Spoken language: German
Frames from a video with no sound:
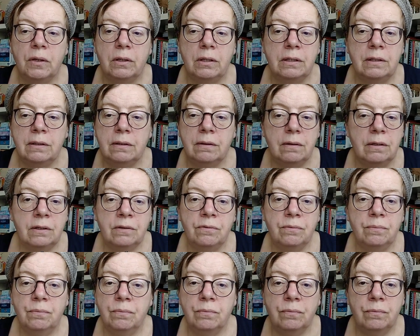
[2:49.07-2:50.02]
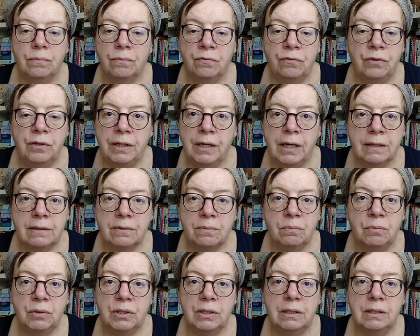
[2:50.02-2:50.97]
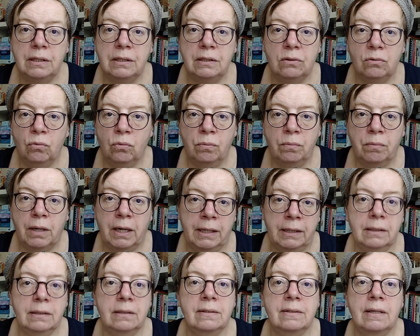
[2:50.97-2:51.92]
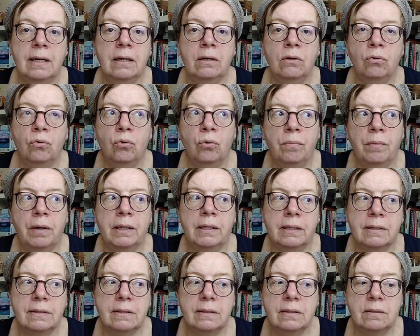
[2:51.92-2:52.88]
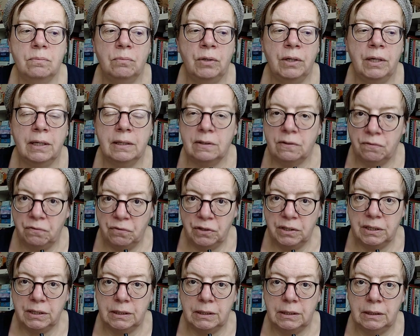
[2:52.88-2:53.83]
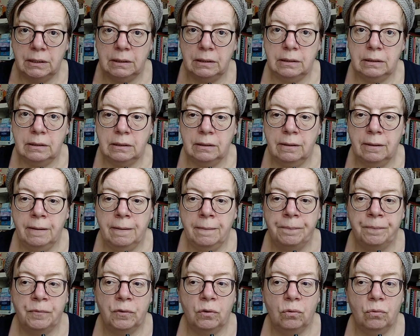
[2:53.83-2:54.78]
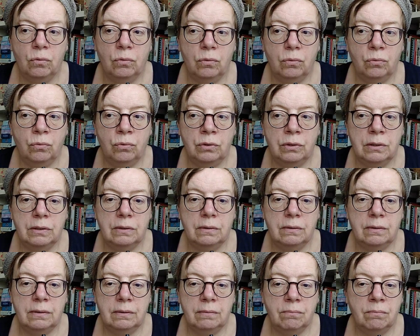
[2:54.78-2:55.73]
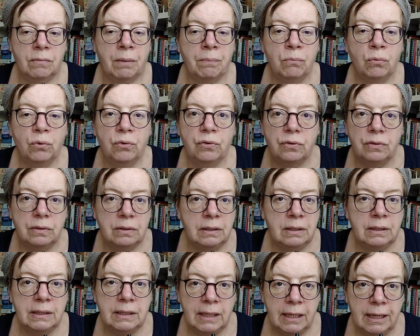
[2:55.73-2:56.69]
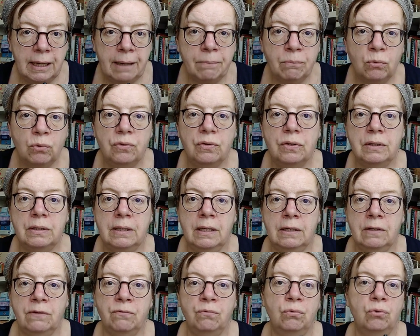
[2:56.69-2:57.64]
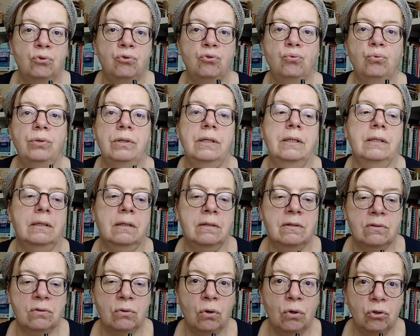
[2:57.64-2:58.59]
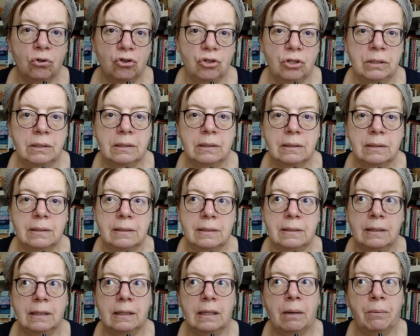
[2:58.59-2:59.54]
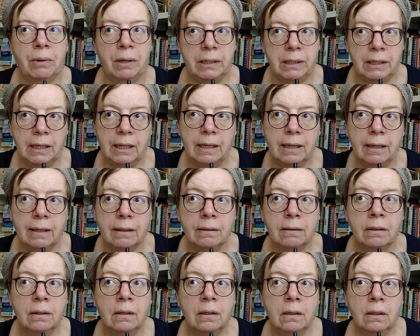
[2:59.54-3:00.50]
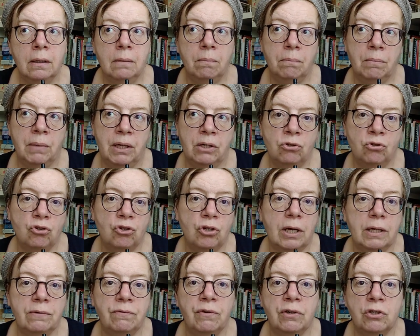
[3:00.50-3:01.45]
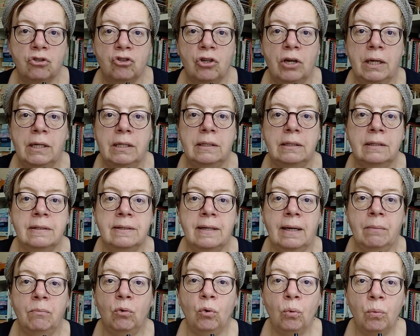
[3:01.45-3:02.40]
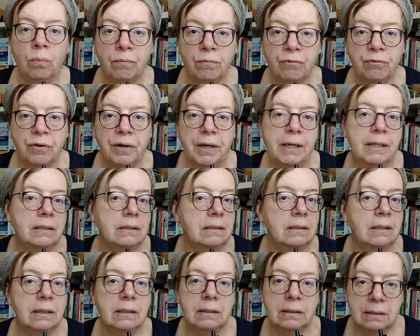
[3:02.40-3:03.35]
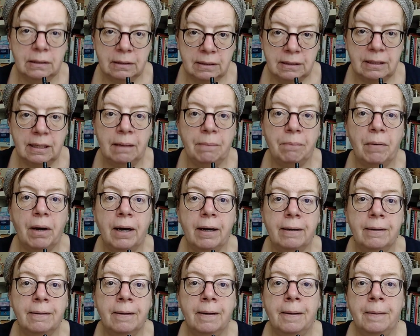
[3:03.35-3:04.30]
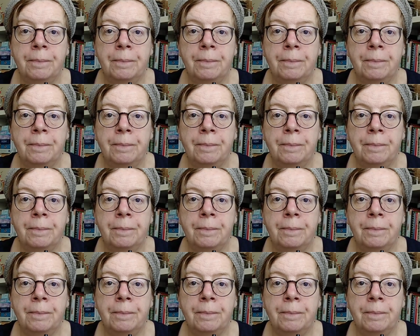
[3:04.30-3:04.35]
ich, ich will jetzt mich nicht um andere Sachen kümmern, das ist mir jetzt wichtig. Und man muss, nicht jeder muss sich jetzt für Julian Assange interessieren, aber jeder Mensch hat wahrscheinlich in seinem Umfeld irgendein Thema,